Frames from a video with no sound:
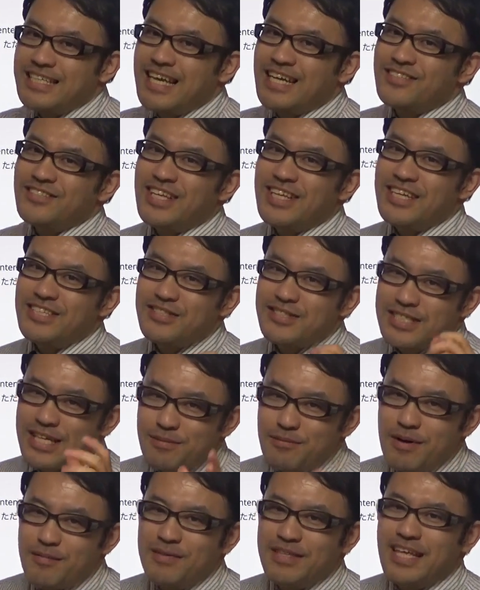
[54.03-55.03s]
あ
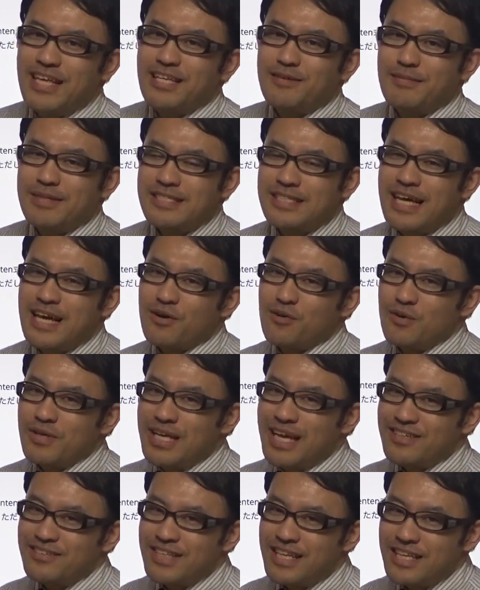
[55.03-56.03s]
273番見ていきますが、この
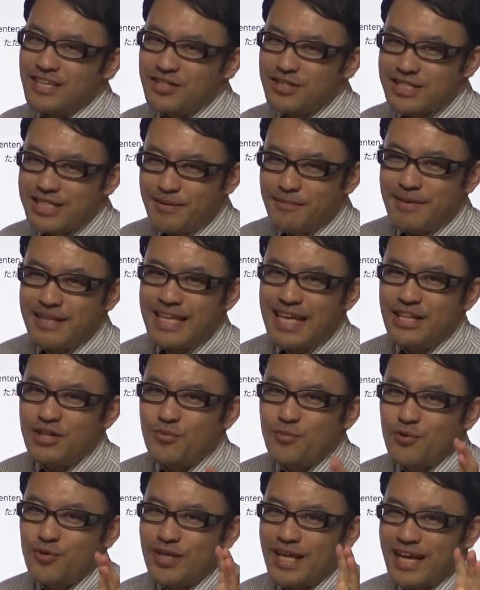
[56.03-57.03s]
273番何
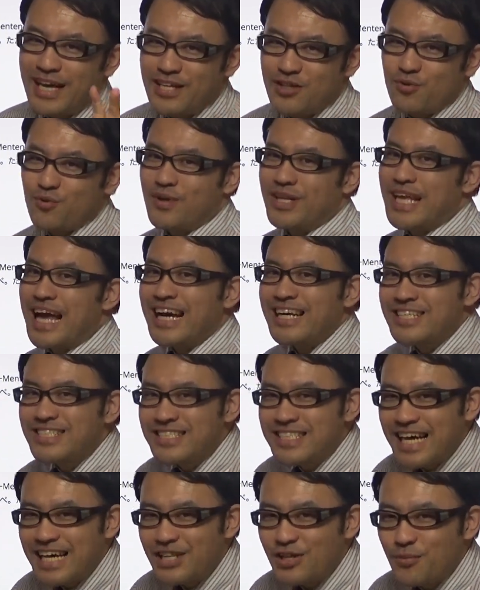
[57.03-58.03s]
の問題かというと、これ
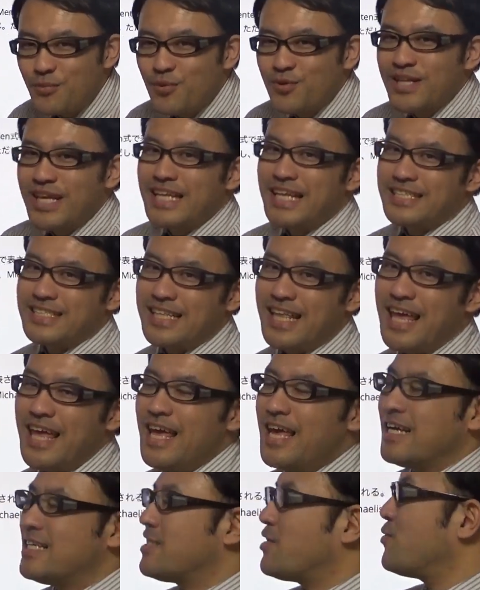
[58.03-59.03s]
薬剤の問題なんですね。
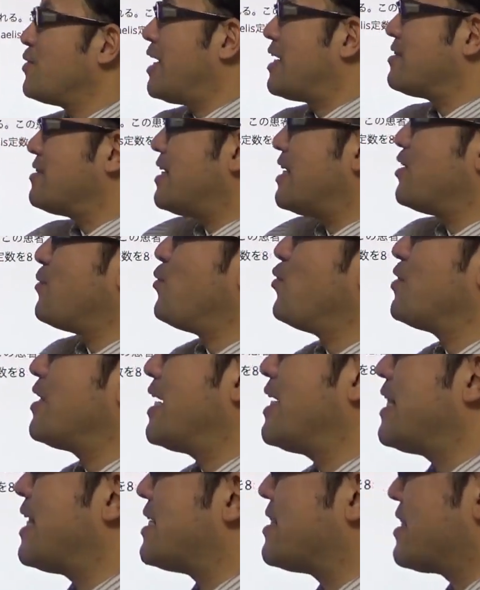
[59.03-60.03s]
じゃあこの薬剤の問題な